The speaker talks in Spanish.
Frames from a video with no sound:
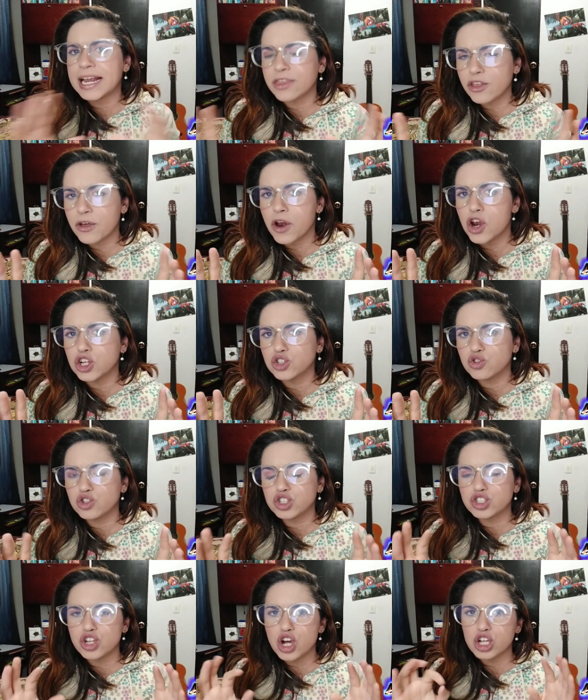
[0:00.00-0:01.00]
Para todos
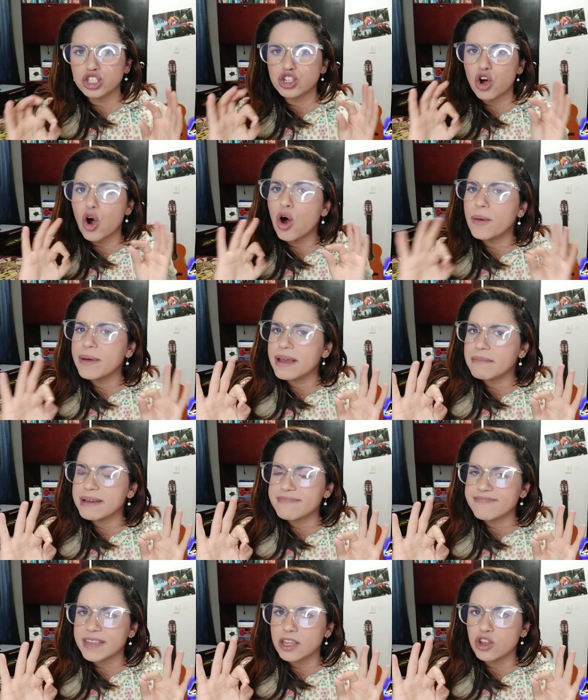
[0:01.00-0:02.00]
los gustos,
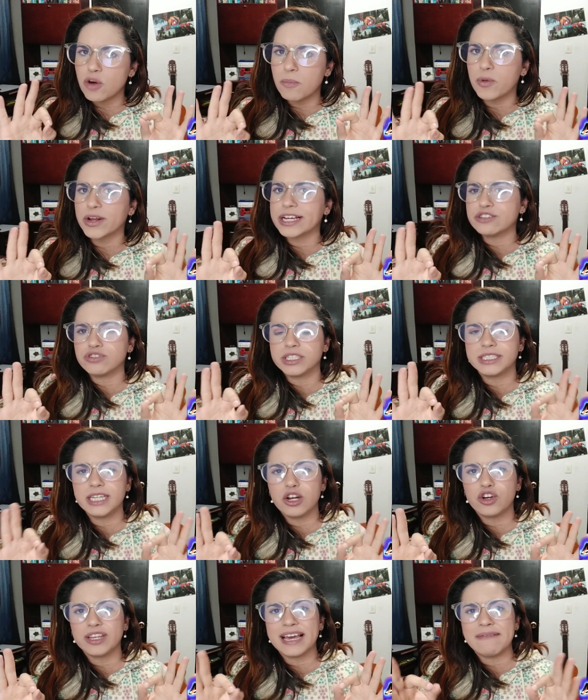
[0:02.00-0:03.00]
obviamente no, porque
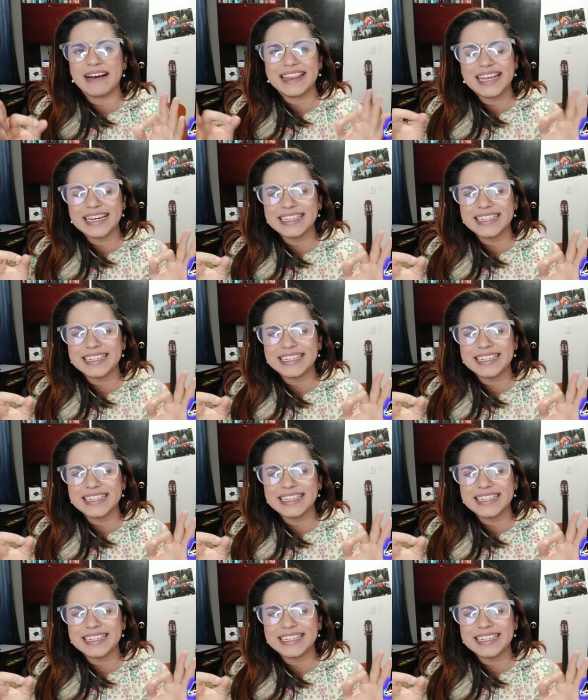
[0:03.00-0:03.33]
su estilo de